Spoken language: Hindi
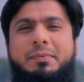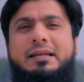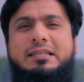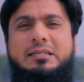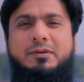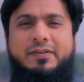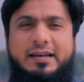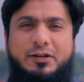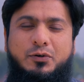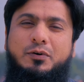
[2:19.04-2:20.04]
अपनी किसी भी
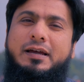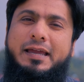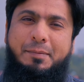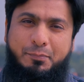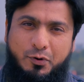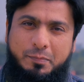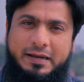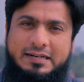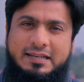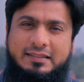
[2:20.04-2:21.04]
फाइल को इंपोर्ट भी
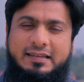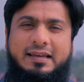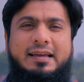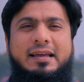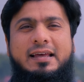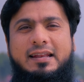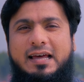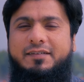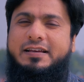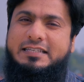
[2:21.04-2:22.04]
कर सकते हैं
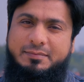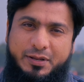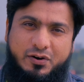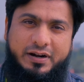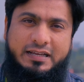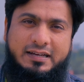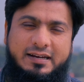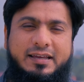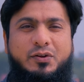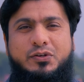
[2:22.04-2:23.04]
लाइव इसी में रिकॉर्डिंग
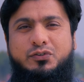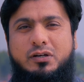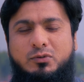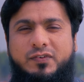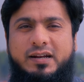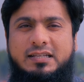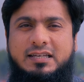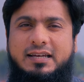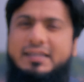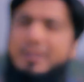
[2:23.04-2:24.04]
करके नॉइज़ को रिमूव करना
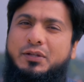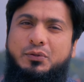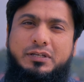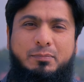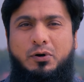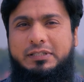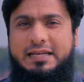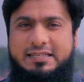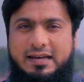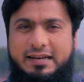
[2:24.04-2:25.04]
चाहें तो ये बहुत ही
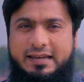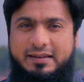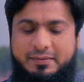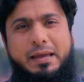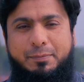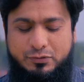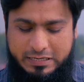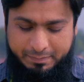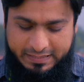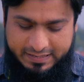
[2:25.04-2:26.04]
आसान है मैं आपको
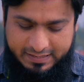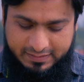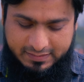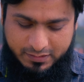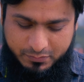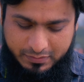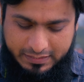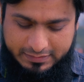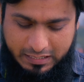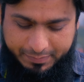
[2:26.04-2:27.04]
सैंपल दिखा देता हूँ
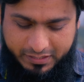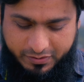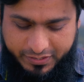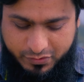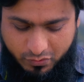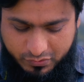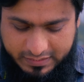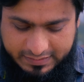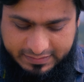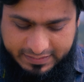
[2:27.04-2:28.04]
यहाँ पे रिकॉर्डिंग को ऑन
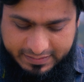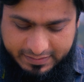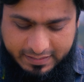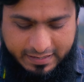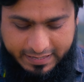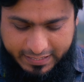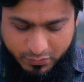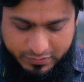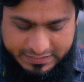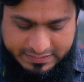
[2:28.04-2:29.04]
करते हैं
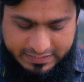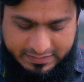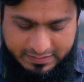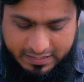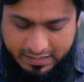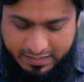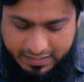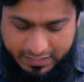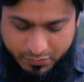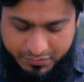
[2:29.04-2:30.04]
हेलो टेस्टिंग
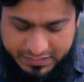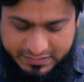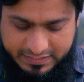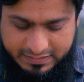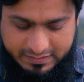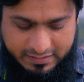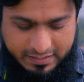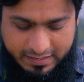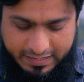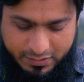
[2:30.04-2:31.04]
हेलो टेस्टिंग
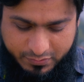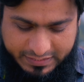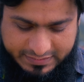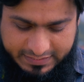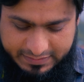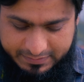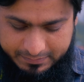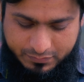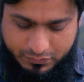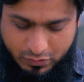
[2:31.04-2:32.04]
हेलो टेस्टिंग
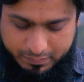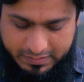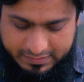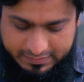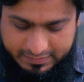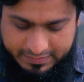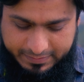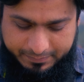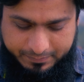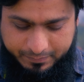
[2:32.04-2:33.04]
स्टॉप कर देते हैं